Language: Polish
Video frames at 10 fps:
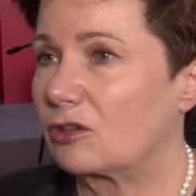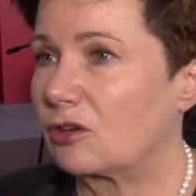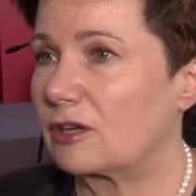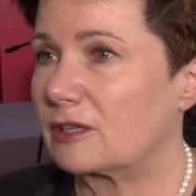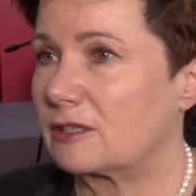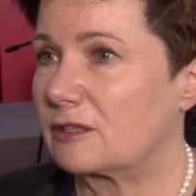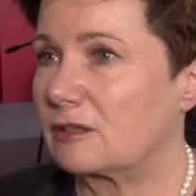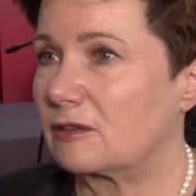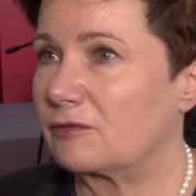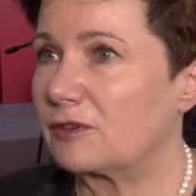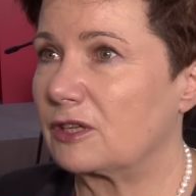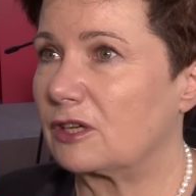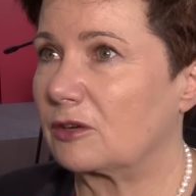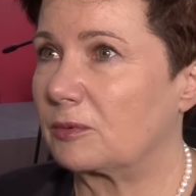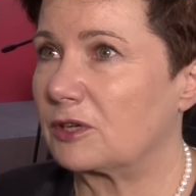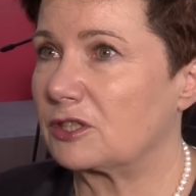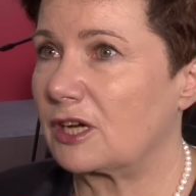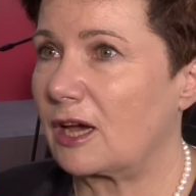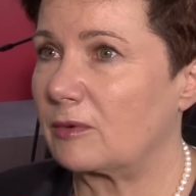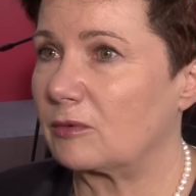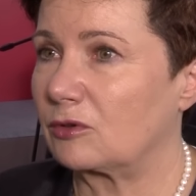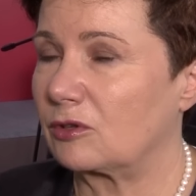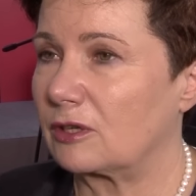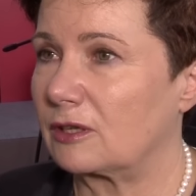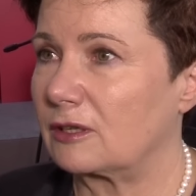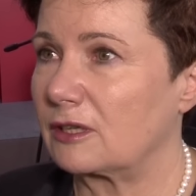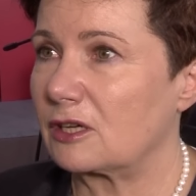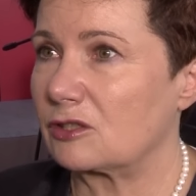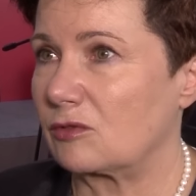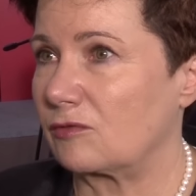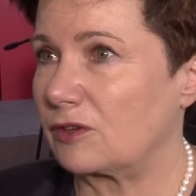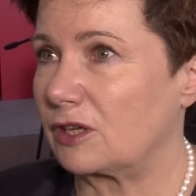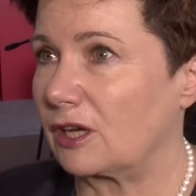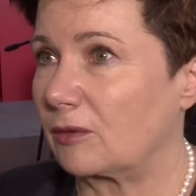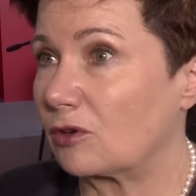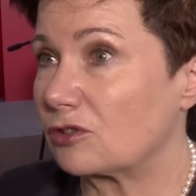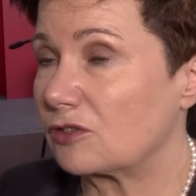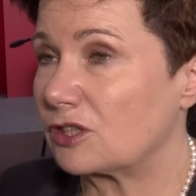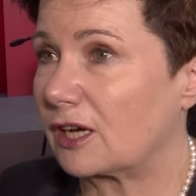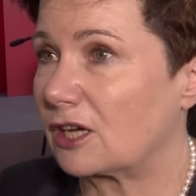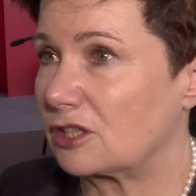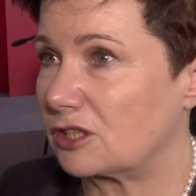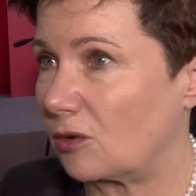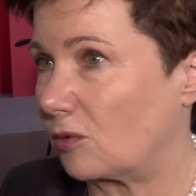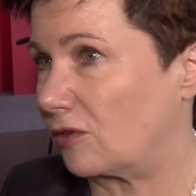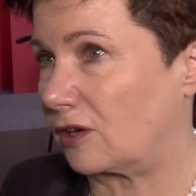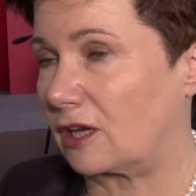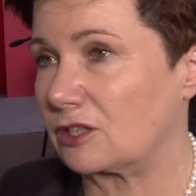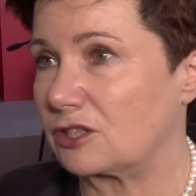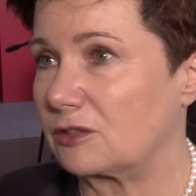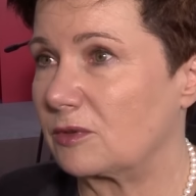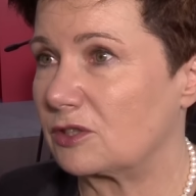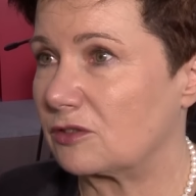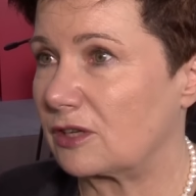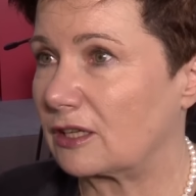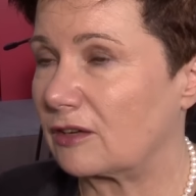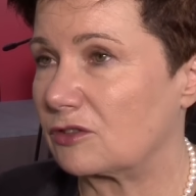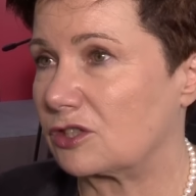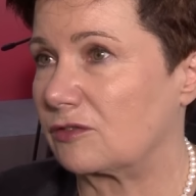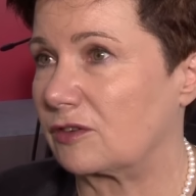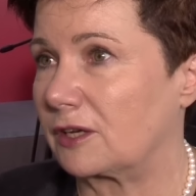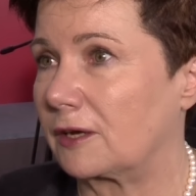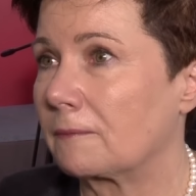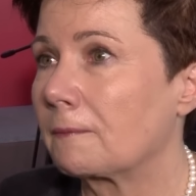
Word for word: to jest wynik, powiedziałabym, który nie jest złym wynikiem. No oczywiście każdy chciałby wygrać i mieć jak najwyższy wynik.